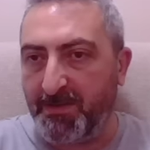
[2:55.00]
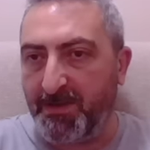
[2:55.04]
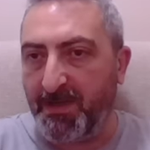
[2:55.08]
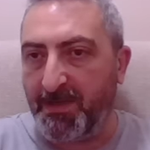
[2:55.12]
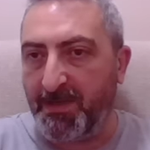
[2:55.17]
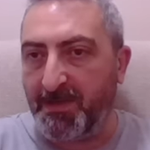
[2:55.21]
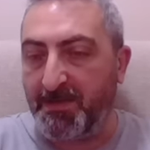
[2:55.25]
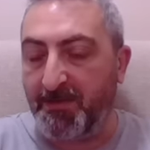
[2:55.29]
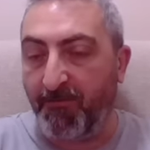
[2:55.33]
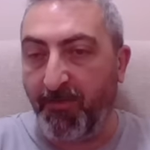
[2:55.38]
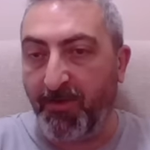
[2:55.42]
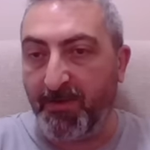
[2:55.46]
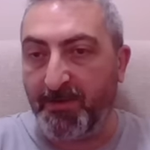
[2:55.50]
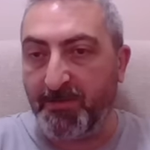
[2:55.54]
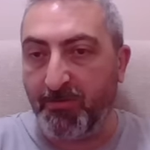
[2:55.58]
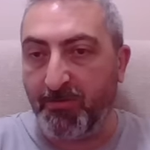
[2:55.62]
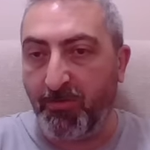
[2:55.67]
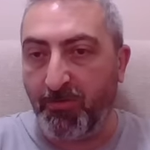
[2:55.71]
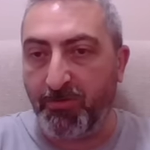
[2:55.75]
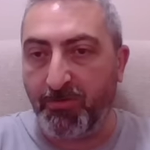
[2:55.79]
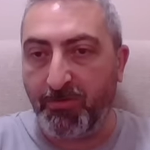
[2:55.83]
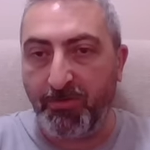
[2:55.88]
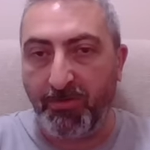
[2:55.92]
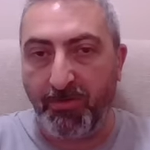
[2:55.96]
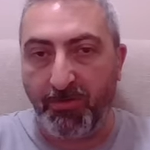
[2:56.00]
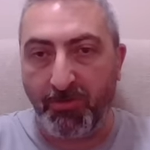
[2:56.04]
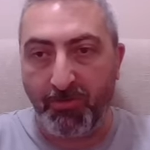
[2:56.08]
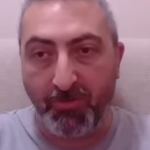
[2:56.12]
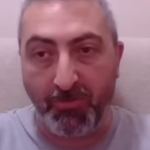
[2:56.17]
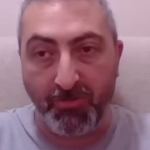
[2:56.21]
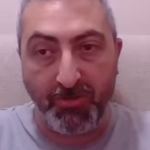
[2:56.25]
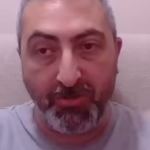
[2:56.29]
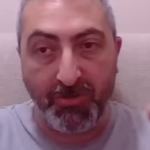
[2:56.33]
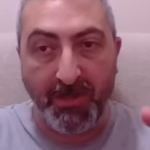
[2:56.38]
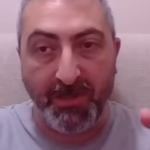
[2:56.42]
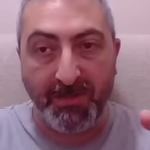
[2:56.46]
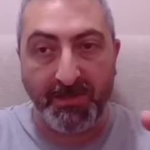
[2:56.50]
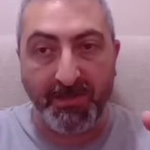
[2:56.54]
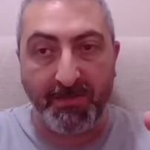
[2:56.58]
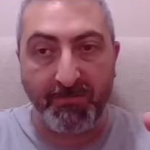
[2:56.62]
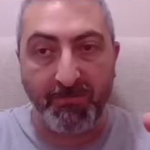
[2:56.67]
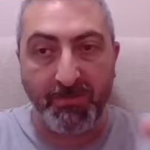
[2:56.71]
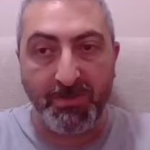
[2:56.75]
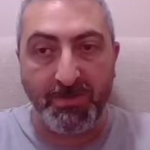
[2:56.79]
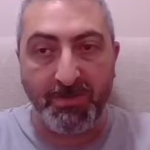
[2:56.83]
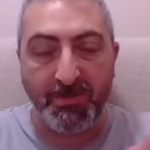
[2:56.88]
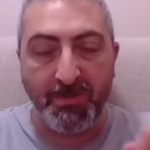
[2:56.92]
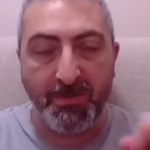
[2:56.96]
serisi fazla olur. Küçük
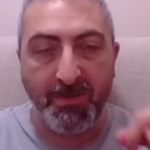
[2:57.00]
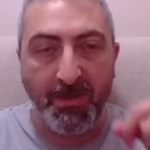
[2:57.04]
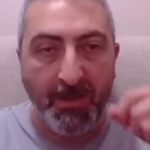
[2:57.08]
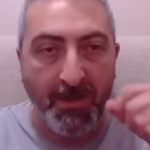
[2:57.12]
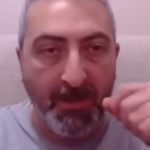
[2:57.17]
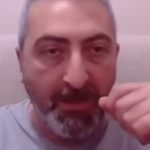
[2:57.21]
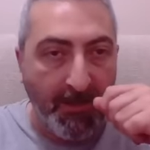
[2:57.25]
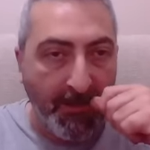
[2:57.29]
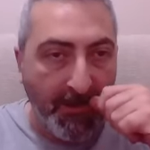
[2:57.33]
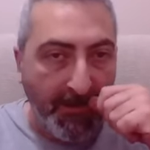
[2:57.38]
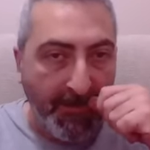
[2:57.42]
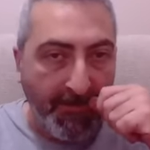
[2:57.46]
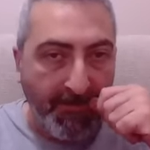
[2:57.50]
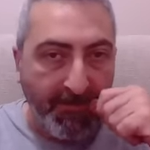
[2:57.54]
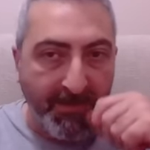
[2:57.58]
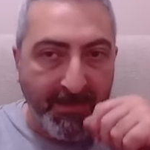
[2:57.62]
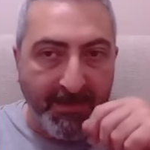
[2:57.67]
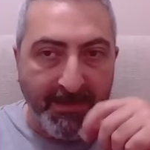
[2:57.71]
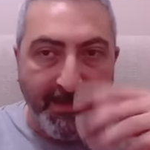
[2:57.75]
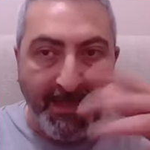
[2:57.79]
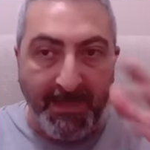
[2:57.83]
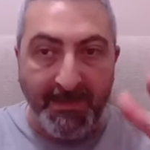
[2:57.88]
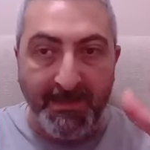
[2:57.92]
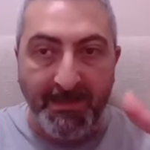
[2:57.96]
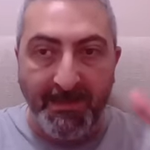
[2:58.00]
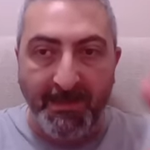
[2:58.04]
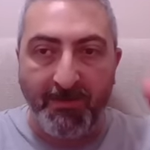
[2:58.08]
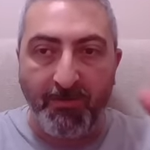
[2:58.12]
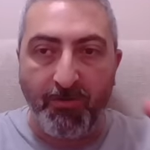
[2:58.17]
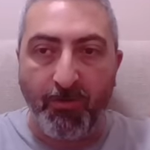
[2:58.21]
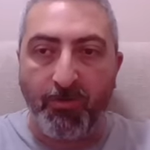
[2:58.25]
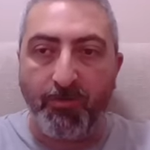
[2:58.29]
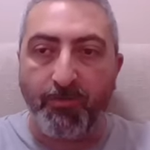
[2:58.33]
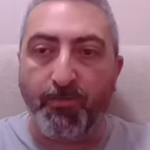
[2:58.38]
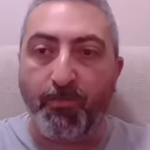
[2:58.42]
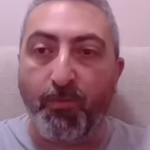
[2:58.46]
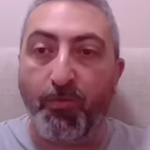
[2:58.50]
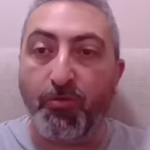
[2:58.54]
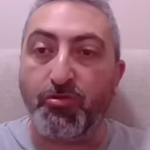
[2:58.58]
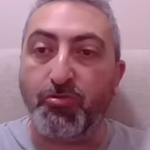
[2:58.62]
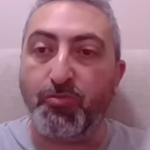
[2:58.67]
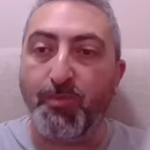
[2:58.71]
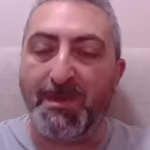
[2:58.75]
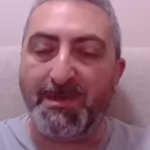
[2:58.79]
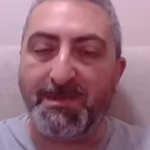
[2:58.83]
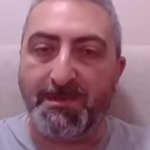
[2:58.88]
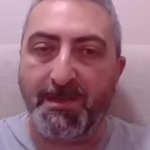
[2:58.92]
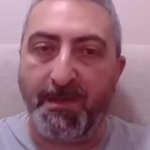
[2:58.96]
yatırımcı tedirgin olup
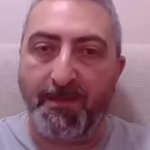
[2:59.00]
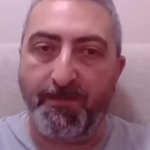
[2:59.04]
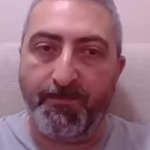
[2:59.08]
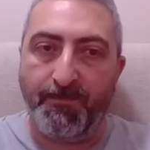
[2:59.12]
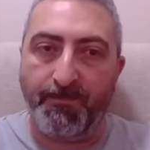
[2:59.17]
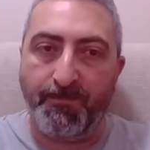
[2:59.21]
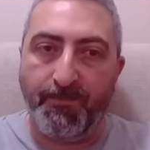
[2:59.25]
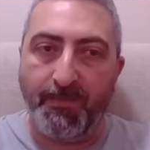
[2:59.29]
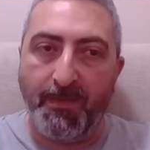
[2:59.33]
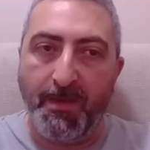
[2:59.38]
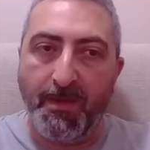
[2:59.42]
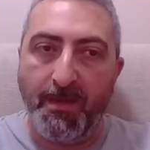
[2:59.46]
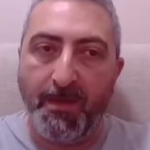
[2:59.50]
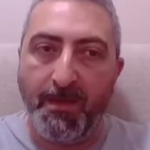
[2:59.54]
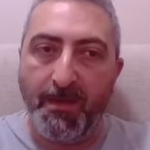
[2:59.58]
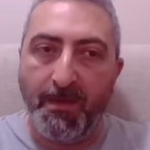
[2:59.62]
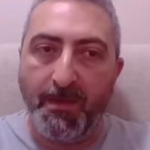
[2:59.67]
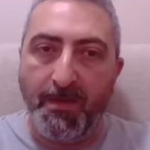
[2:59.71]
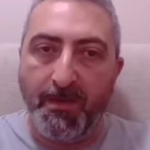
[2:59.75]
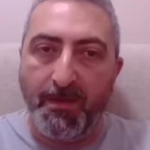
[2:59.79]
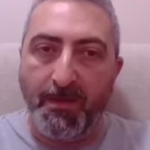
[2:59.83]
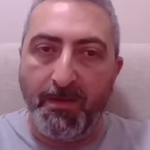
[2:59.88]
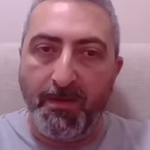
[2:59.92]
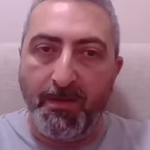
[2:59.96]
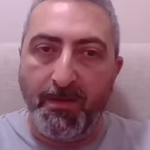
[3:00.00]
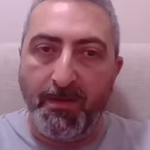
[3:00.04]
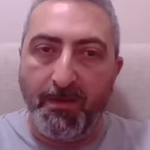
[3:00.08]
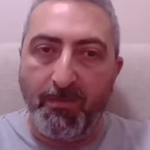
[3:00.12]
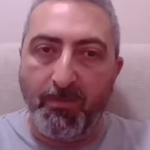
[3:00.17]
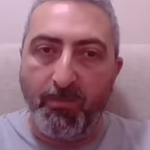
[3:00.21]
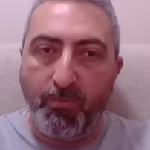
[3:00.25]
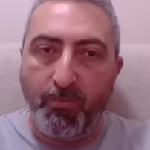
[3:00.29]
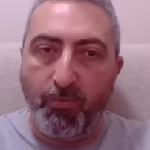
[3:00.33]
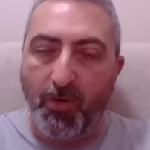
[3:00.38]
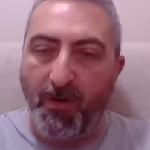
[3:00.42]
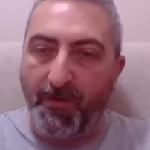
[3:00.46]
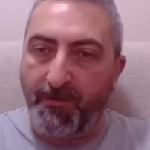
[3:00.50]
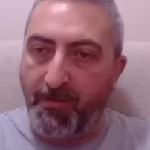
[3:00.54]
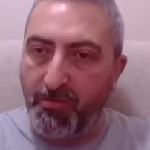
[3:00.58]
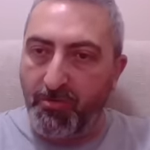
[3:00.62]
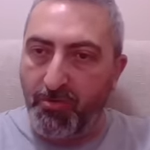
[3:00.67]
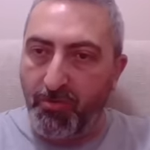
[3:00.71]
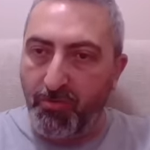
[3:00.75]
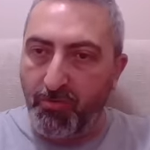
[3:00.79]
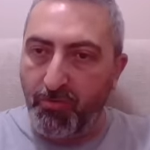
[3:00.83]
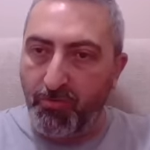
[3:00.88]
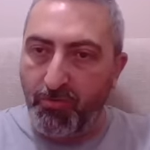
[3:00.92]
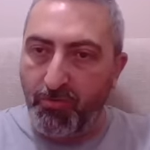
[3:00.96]
bozmazsa. Bu hafta sonu